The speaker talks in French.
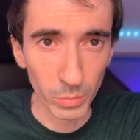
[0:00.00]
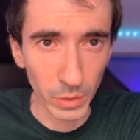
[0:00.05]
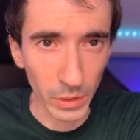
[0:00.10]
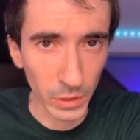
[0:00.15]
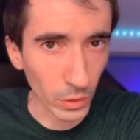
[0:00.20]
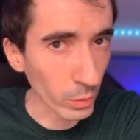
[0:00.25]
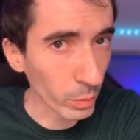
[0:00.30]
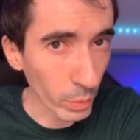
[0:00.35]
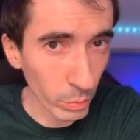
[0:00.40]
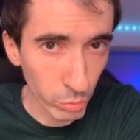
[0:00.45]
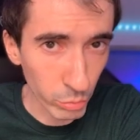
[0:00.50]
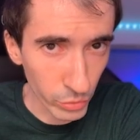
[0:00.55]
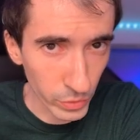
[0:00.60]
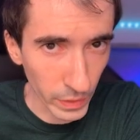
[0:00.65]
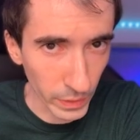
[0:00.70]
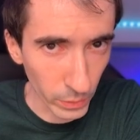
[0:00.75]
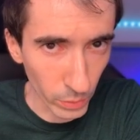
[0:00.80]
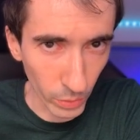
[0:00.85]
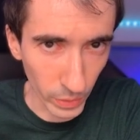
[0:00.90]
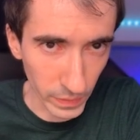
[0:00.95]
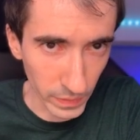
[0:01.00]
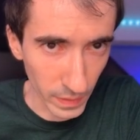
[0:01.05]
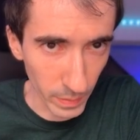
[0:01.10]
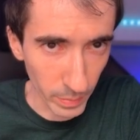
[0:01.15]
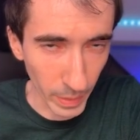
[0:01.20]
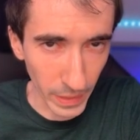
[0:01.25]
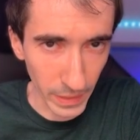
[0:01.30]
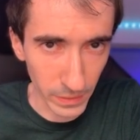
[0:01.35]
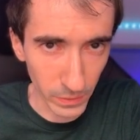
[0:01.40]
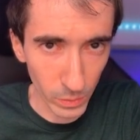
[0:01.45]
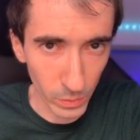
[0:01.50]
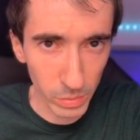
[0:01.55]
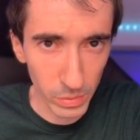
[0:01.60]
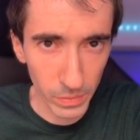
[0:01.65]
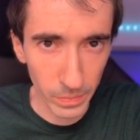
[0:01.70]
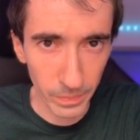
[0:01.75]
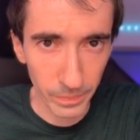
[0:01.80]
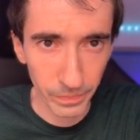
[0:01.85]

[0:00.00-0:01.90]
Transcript: peut-être un peu plus sécurisé par exemple